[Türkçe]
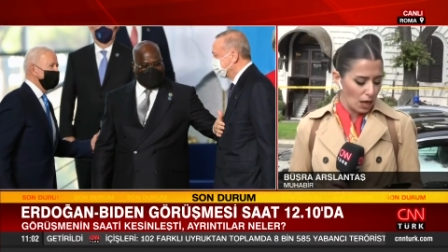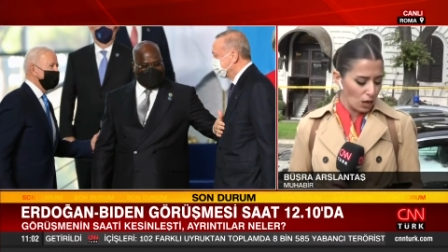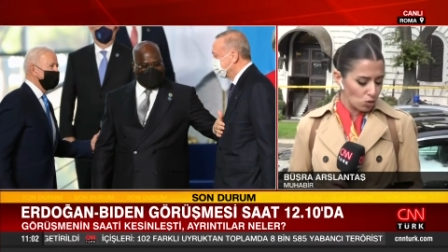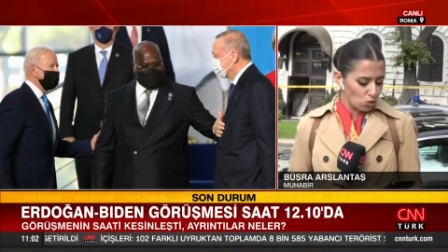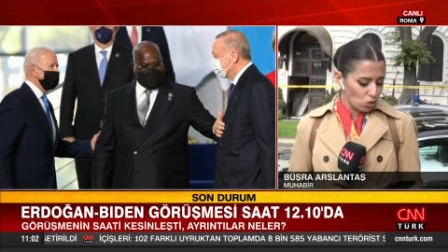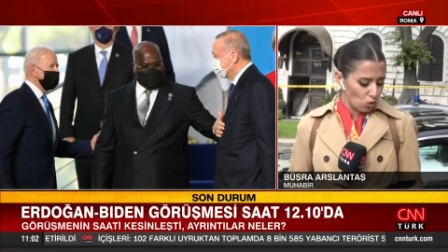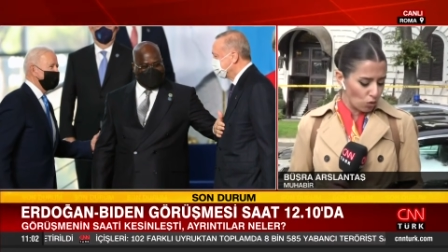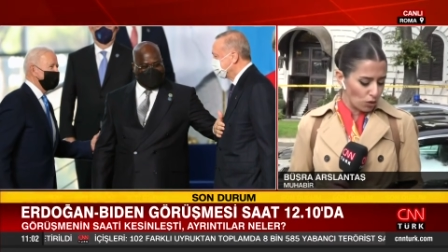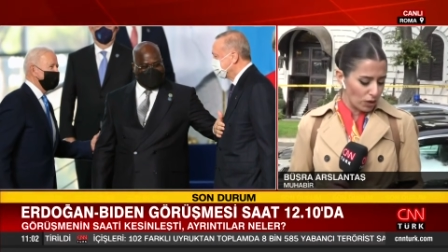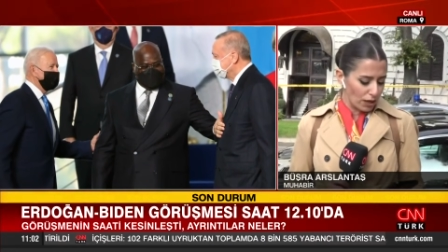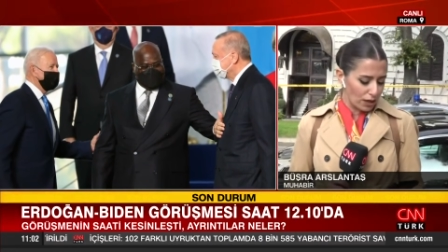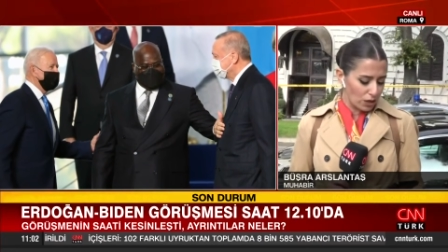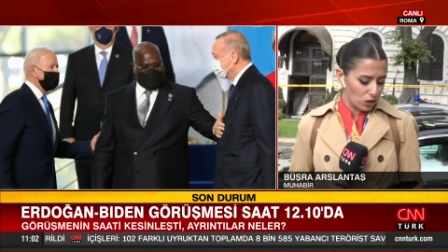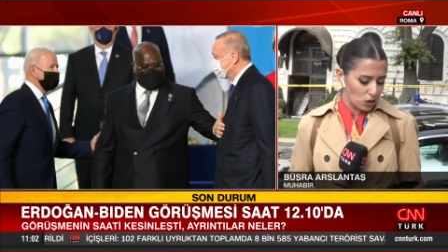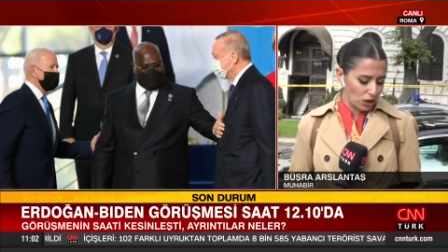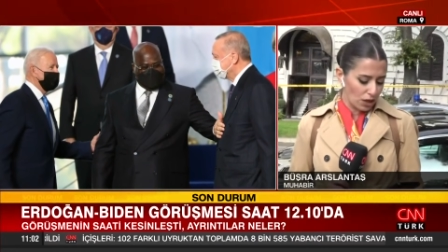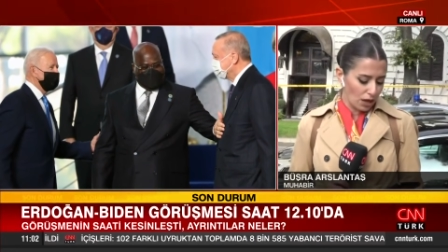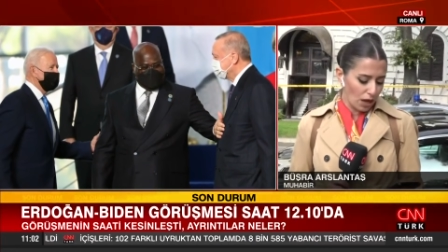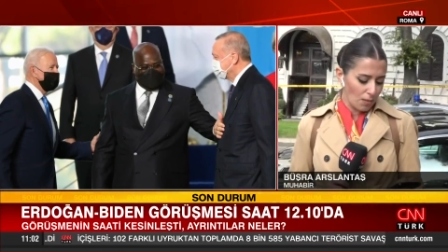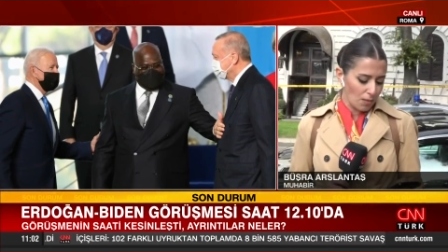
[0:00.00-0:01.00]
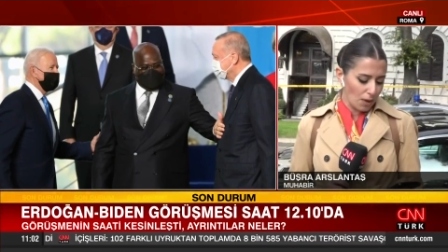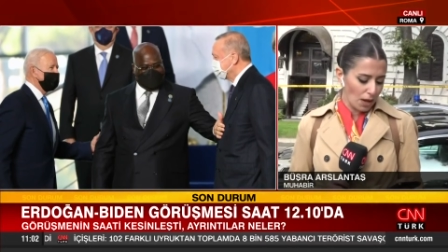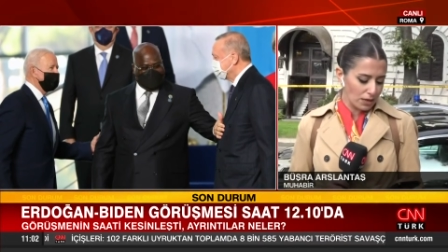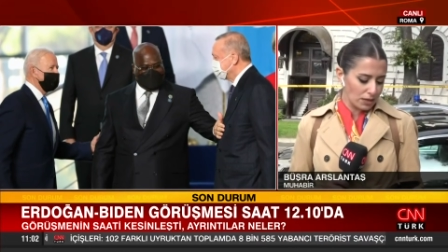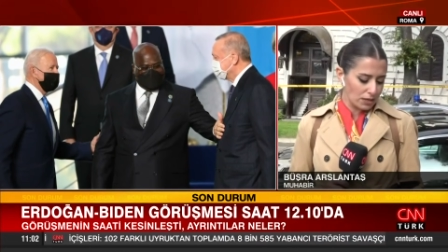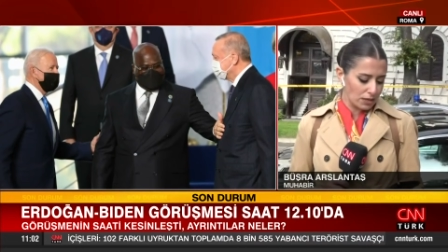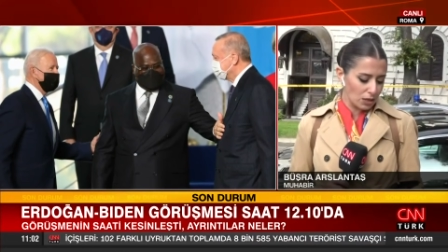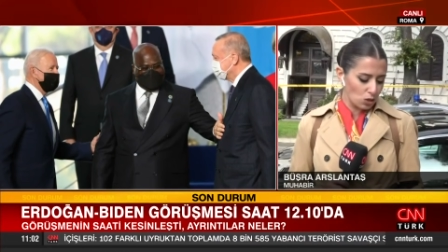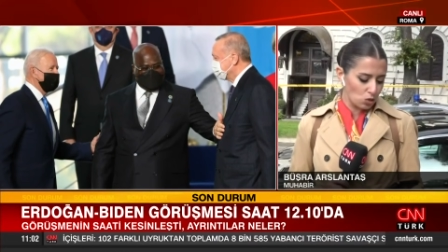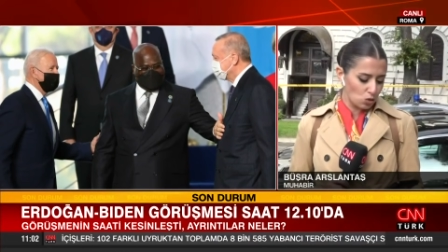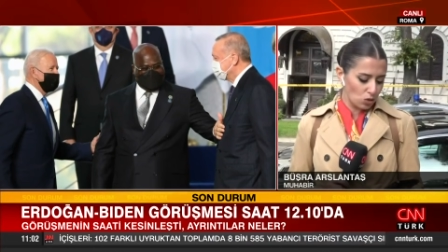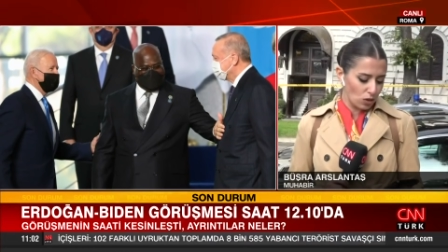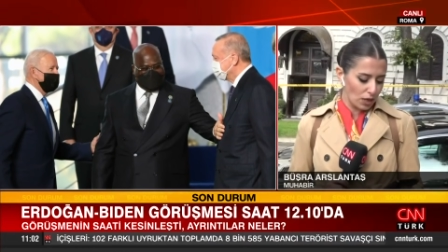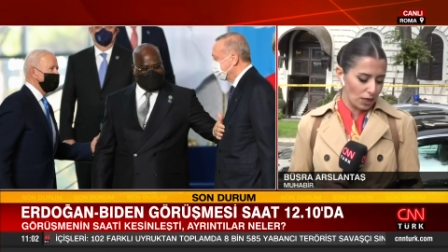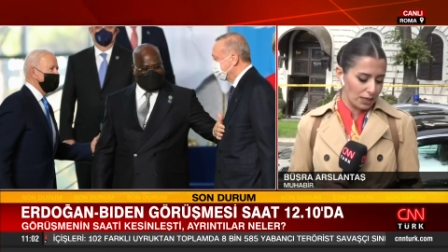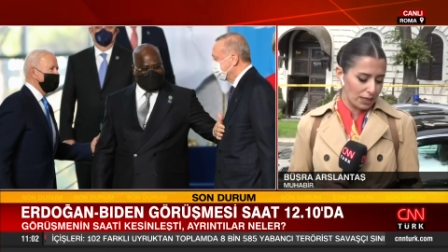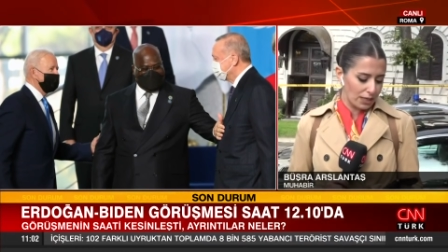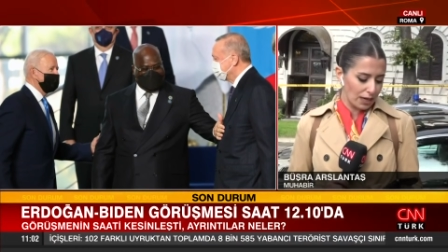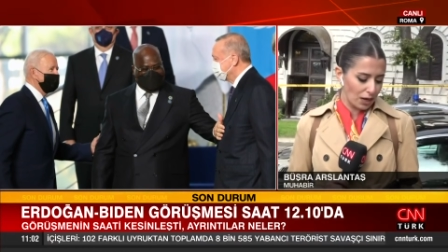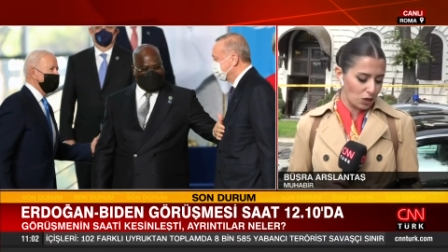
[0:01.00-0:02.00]
sona erecek sürecek ama aslında
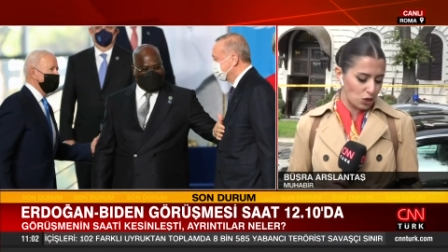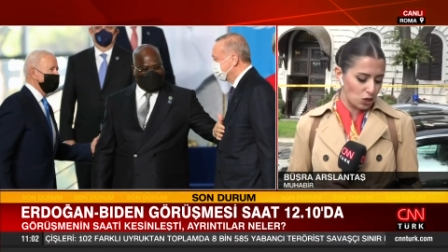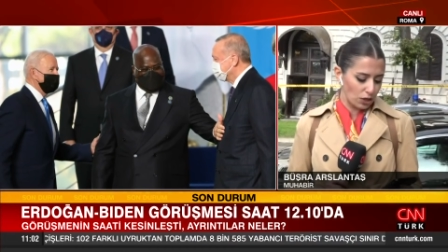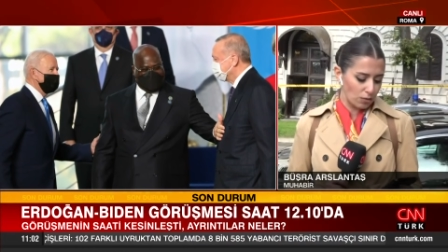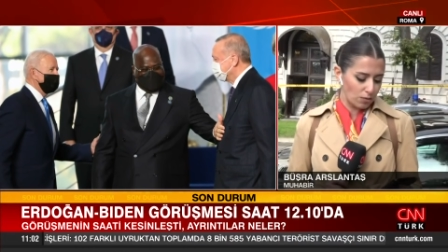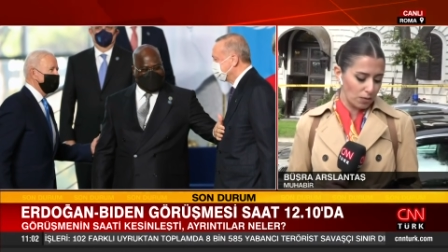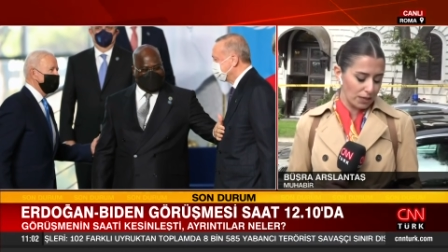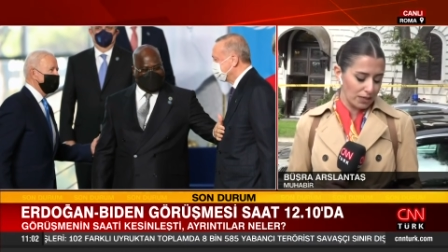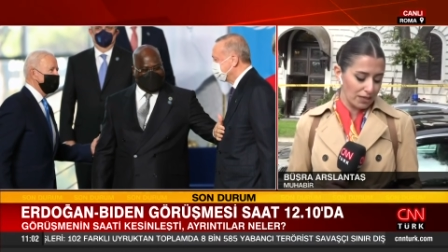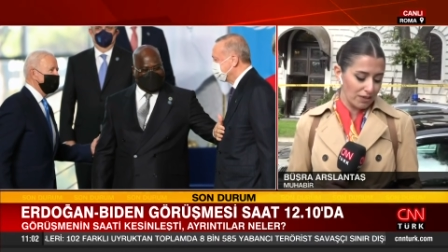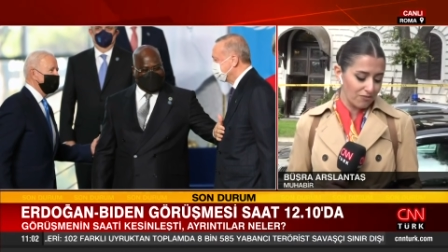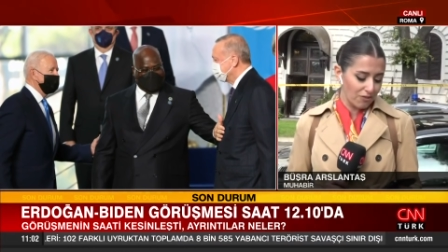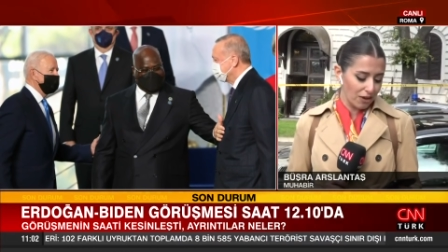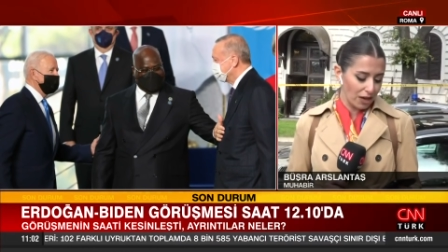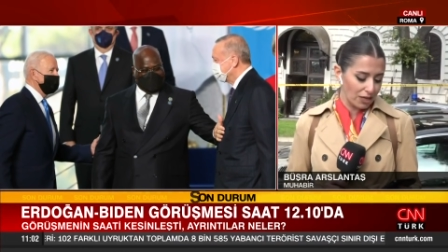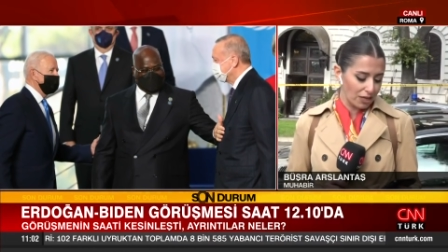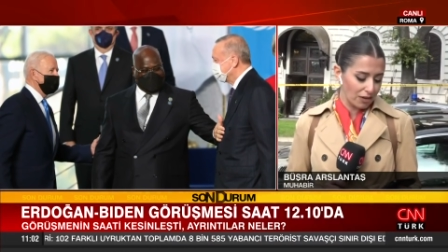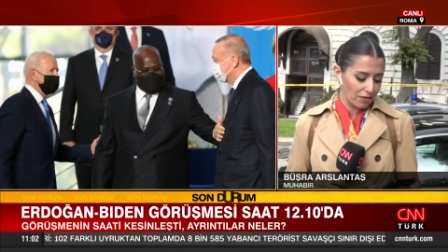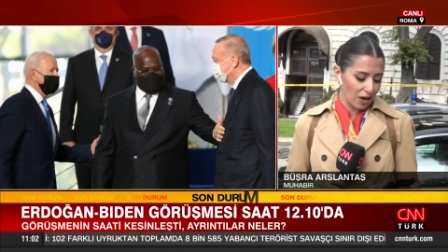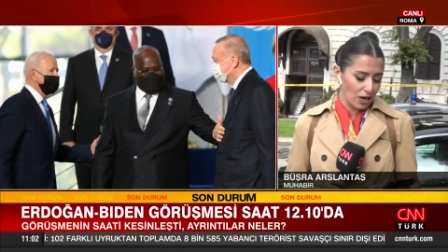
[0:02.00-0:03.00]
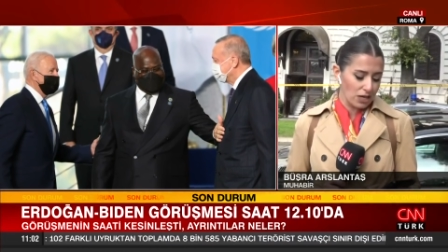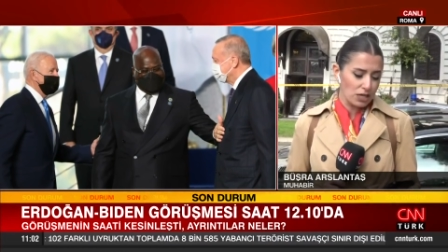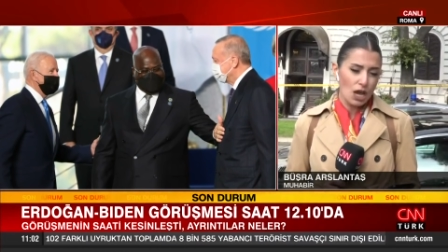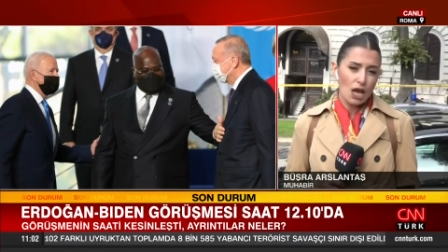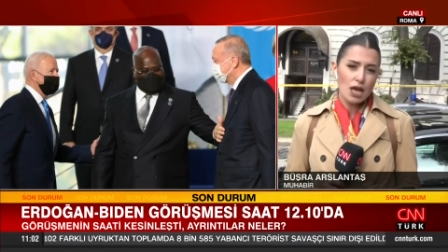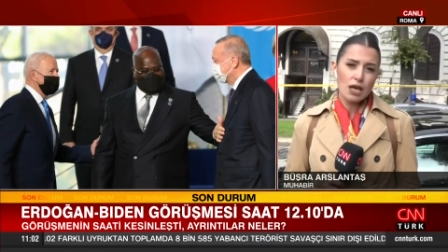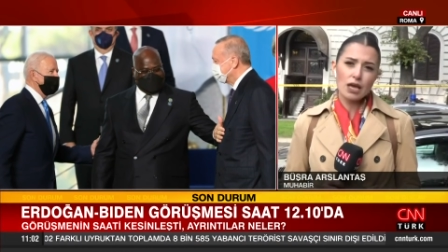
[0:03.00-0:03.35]
şuna dikkat çekmekte fayda var.